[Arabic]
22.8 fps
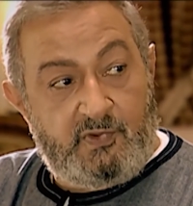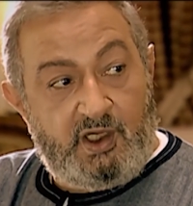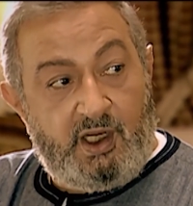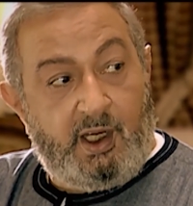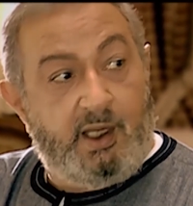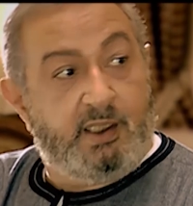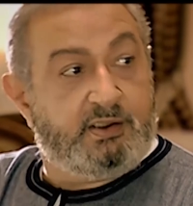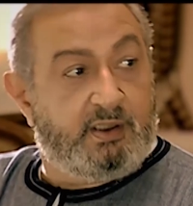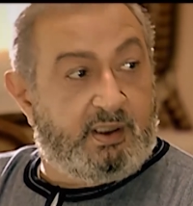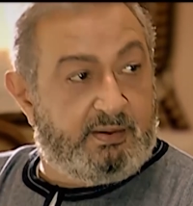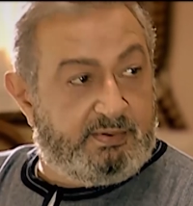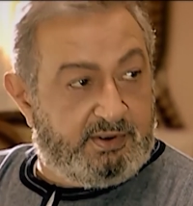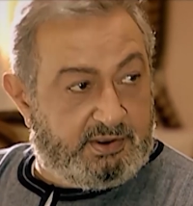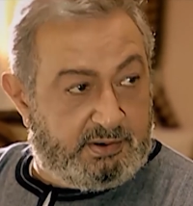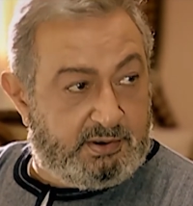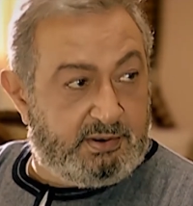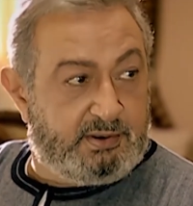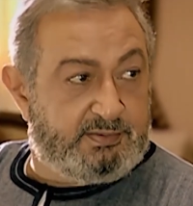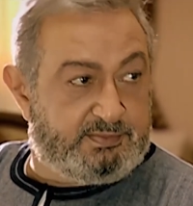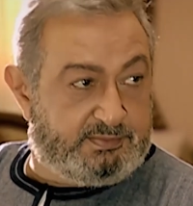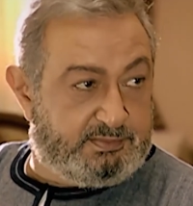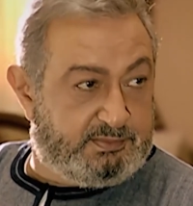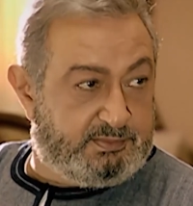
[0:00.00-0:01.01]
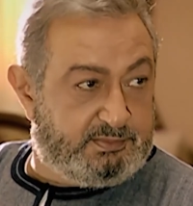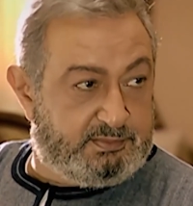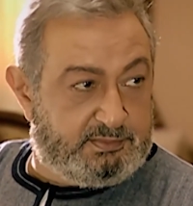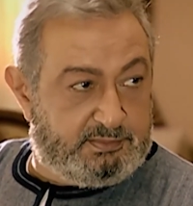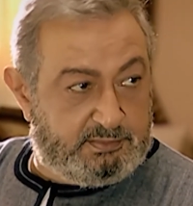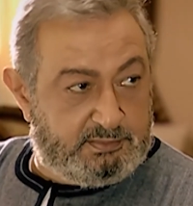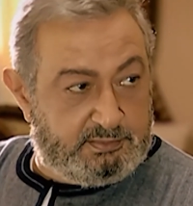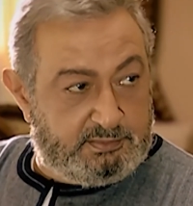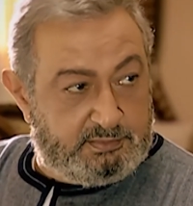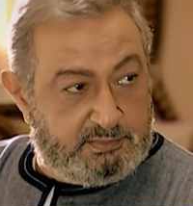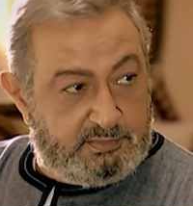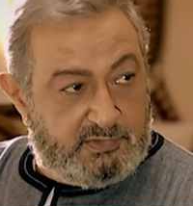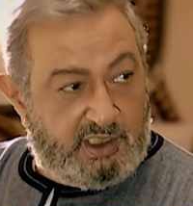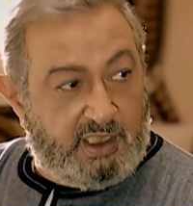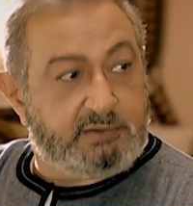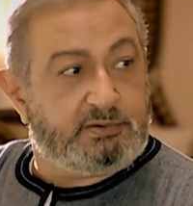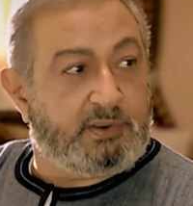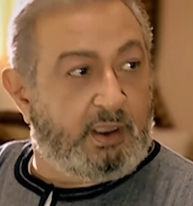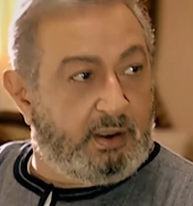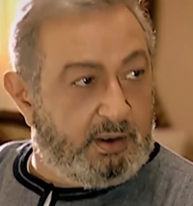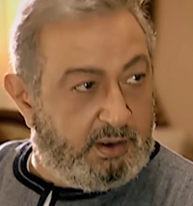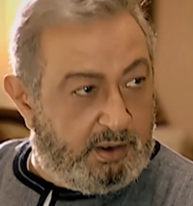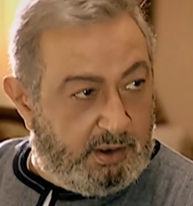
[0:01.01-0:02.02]
حاضر يا بنت
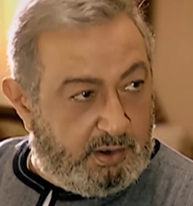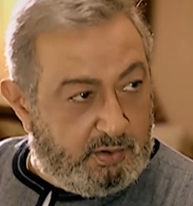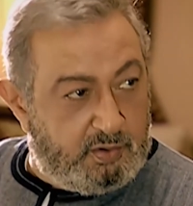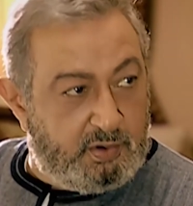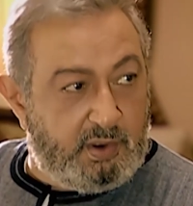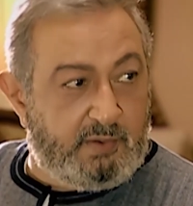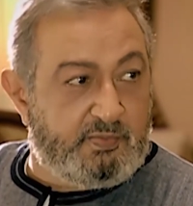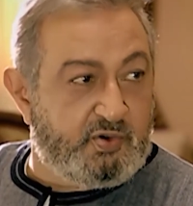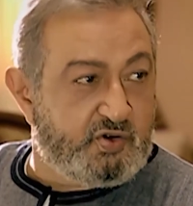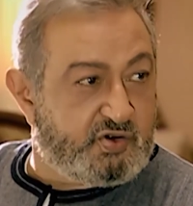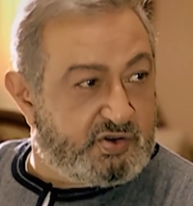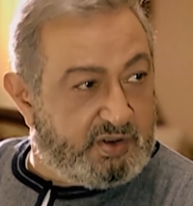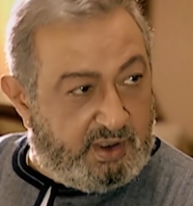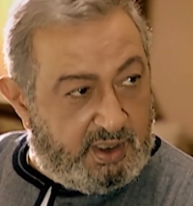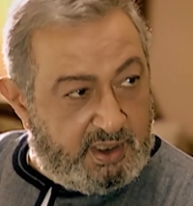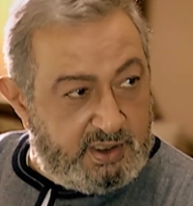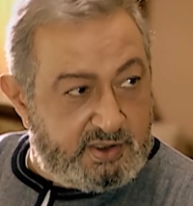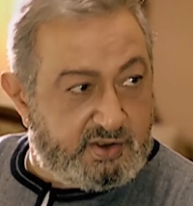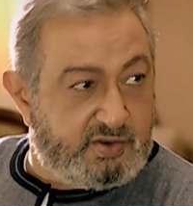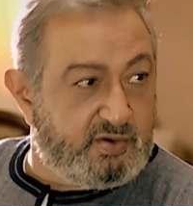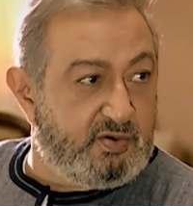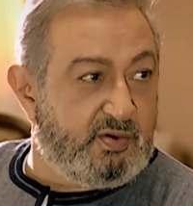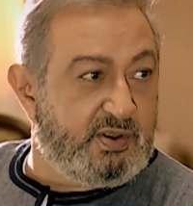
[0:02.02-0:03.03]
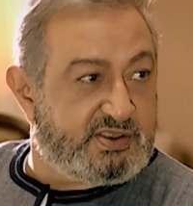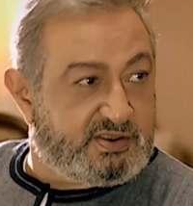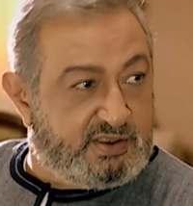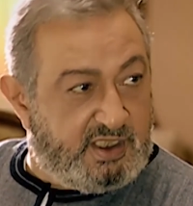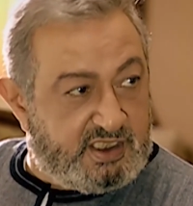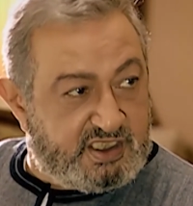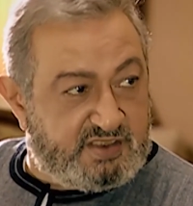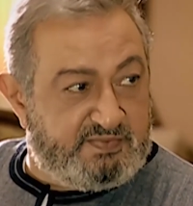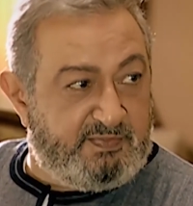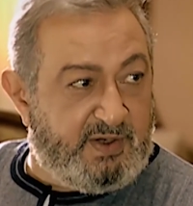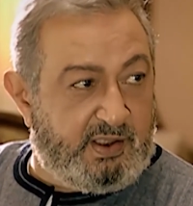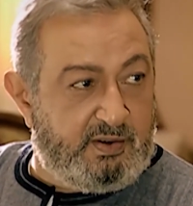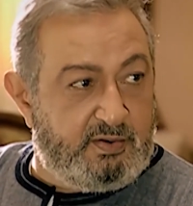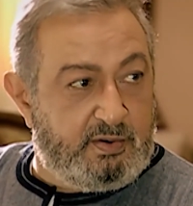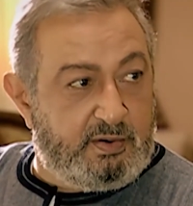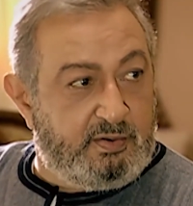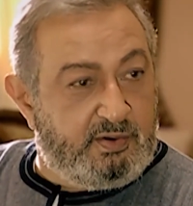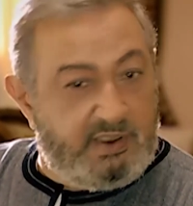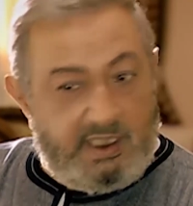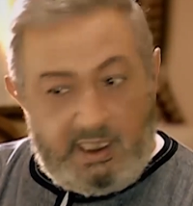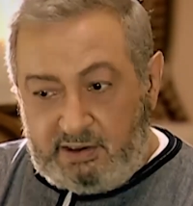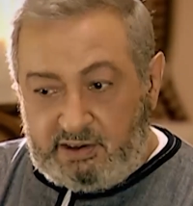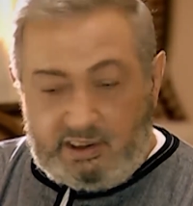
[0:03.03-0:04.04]
هطلعه وابوس راسه واستسمحه
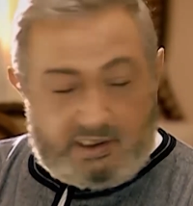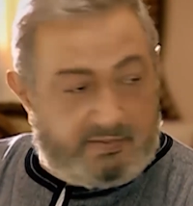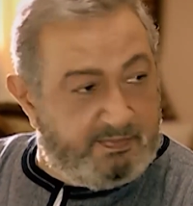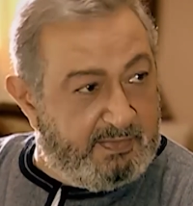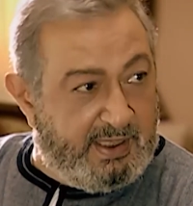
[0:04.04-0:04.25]
وياخدك